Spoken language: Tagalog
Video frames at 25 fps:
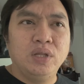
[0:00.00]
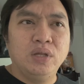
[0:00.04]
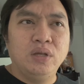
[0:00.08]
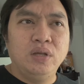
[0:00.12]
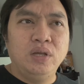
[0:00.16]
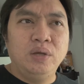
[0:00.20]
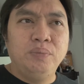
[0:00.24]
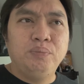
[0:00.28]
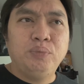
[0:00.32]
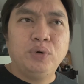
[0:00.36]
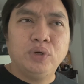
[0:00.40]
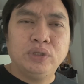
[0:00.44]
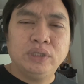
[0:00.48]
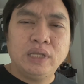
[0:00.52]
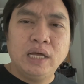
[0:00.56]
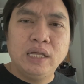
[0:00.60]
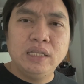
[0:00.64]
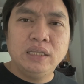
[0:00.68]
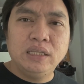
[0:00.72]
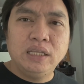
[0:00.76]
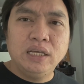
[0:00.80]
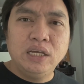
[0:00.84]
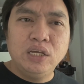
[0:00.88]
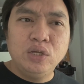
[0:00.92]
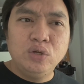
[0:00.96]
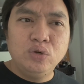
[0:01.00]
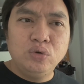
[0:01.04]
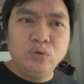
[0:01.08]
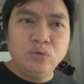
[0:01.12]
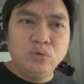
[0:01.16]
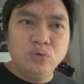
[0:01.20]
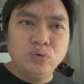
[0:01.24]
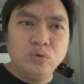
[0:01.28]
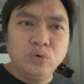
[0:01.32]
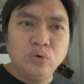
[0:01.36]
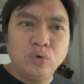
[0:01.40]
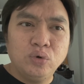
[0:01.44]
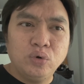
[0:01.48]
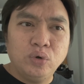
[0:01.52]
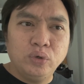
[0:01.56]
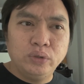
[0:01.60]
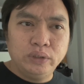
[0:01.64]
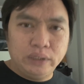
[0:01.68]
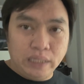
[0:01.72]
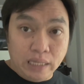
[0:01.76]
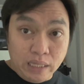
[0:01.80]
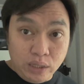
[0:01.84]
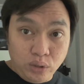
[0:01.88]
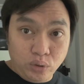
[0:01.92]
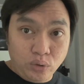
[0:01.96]
Importante yung
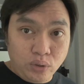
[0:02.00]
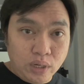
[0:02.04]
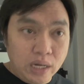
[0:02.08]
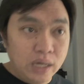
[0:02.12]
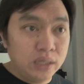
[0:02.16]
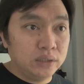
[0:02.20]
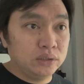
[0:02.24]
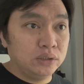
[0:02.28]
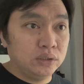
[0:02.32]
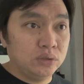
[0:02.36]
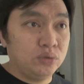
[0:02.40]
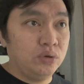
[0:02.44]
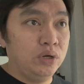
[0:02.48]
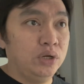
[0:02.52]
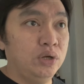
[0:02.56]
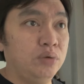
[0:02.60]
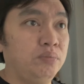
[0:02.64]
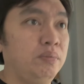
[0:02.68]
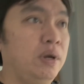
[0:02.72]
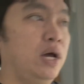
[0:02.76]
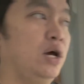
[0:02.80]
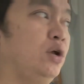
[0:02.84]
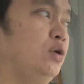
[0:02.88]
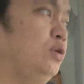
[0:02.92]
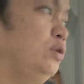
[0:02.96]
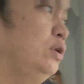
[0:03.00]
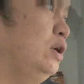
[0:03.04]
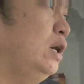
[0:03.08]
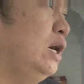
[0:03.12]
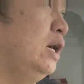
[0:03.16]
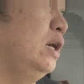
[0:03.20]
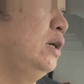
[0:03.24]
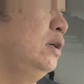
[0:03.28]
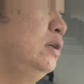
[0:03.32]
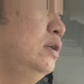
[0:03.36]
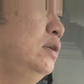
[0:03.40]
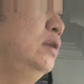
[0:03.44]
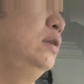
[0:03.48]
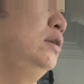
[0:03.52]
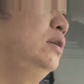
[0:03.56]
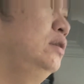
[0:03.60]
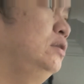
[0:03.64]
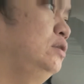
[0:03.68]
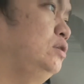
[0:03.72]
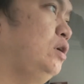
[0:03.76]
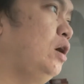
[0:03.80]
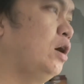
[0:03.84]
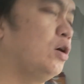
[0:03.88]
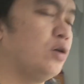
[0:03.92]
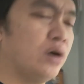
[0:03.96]
kontento ka sa kung anong meron ka.
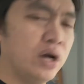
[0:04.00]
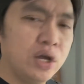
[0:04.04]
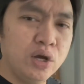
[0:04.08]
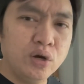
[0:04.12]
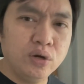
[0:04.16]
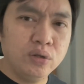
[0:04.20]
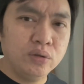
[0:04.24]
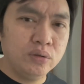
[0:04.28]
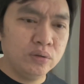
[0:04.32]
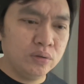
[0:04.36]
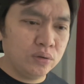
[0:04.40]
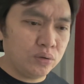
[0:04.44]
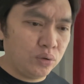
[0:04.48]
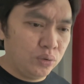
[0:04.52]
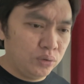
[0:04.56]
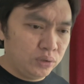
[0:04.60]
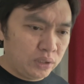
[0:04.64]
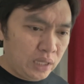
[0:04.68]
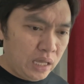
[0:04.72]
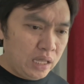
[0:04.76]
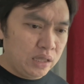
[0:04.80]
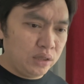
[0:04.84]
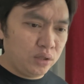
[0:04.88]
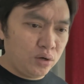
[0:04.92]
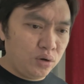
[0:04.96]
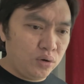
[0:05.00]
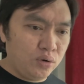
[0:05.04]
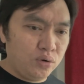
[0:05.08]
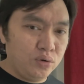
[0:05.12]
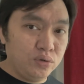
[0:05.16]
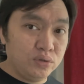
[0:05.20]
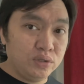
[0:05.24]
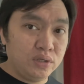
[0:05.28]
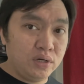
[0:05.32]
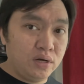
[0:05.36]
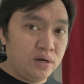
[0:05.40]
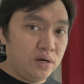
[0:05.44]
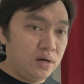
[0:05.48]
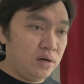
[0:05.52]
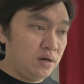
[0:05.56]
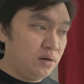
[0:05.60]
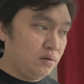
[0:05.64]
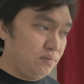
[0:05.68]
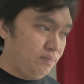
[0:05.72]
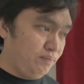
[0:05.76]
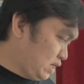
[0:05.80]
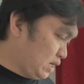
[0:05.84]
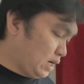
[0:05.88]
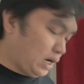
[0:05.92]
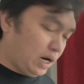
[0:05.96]
Ako ngayon, kontento ako sa
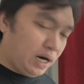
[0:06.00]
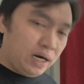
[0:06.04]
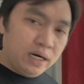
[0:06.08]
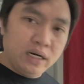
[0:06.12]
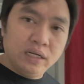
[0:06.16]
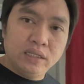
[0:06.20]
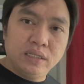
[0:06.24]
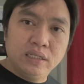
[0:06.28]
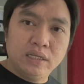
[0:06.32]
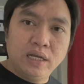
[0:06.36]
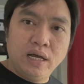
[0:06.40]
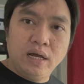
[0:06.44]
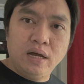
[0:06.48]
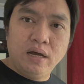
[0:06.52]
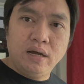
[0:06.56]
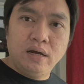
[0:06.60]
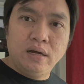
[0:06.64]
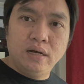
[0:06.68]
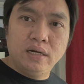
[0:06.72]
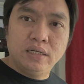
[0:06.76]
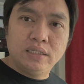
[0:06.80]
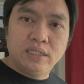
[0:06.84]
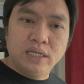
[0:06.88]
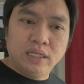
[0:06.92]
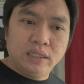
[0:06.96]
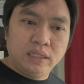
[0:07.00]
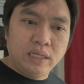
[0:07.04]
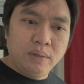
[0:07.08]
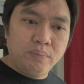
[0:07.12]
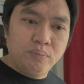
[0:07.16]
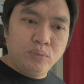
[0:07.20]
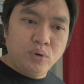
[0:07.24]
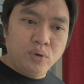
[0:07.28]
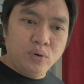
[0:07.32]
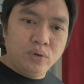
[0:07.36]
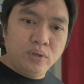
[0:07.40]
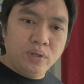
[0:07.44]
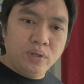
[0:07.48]
current uh, setup ko ng